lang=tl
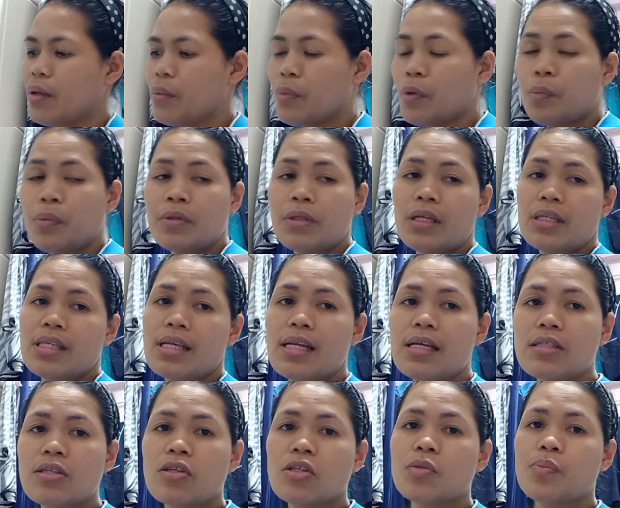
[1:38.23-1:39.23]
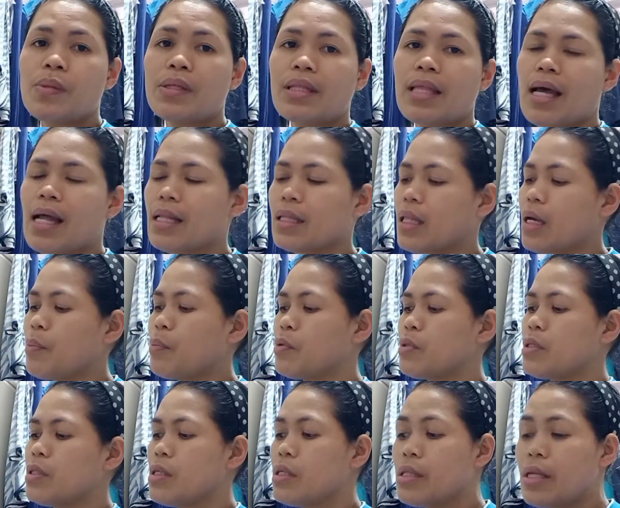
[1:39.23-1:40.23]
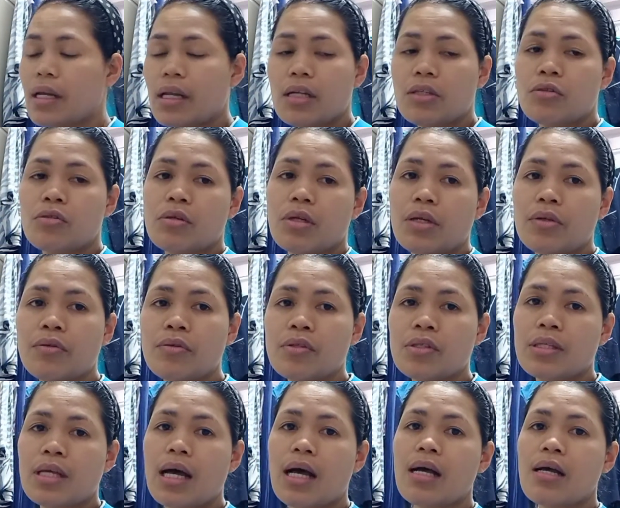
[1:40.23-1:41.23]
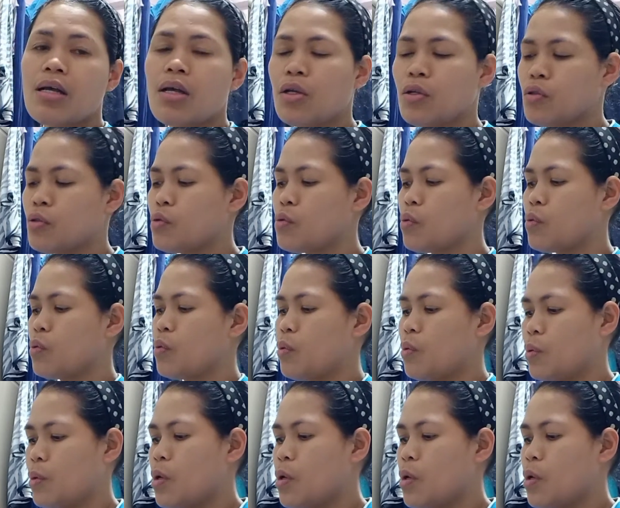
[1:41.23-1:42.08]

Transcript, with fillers: pupunta sila sa ospital tapos didiretso na dun sa souk